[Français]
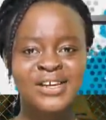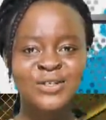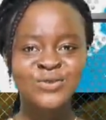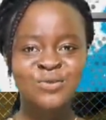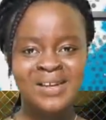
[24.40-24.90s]

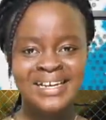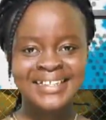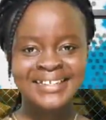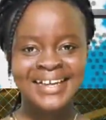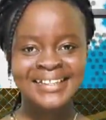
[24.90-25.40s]
sur Planète
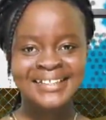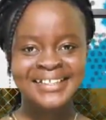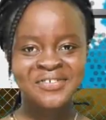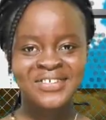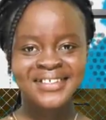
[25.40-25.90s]
Terre
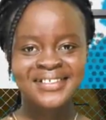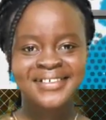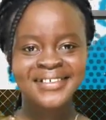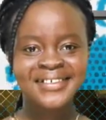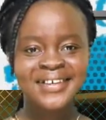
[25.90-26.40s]
TV.
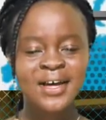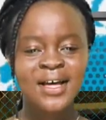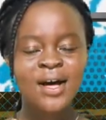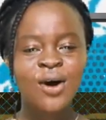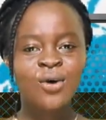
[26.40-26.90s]

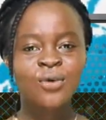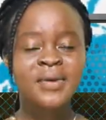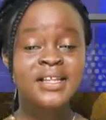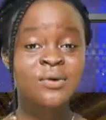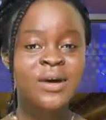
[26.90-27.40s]
Au
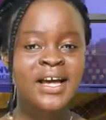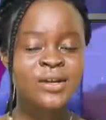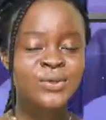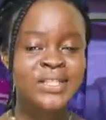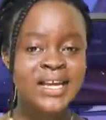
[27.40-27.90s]
Béné Royal
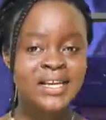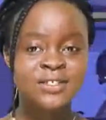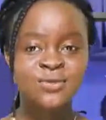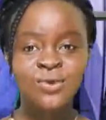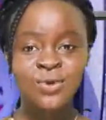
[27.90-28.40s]
Hotel ce
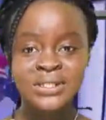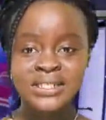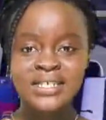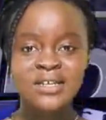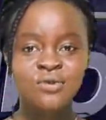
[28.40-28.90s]

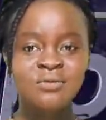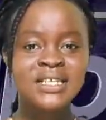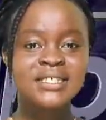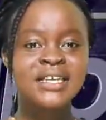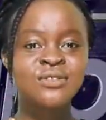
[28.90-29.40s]
lundi, le
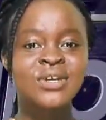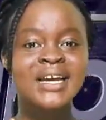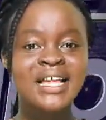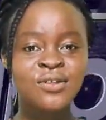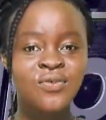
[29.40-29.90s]
ministère du
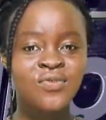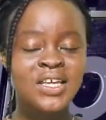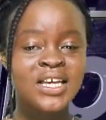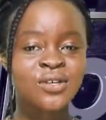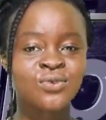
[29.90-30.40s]
cadre de vie et du